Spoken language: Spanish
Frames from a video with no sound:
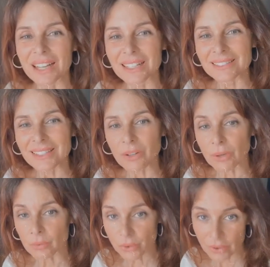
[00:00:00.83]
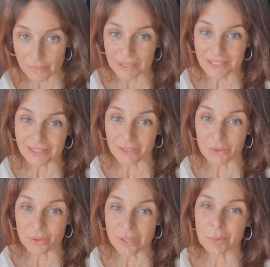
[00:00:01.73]
tengo el gusto de presentaros
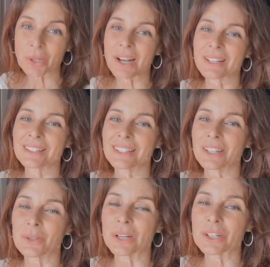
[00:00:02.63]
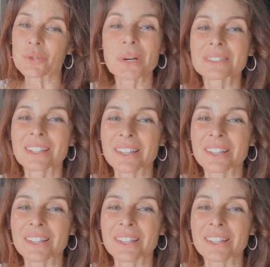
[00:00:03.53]
un libro en el que he tenido la suerte de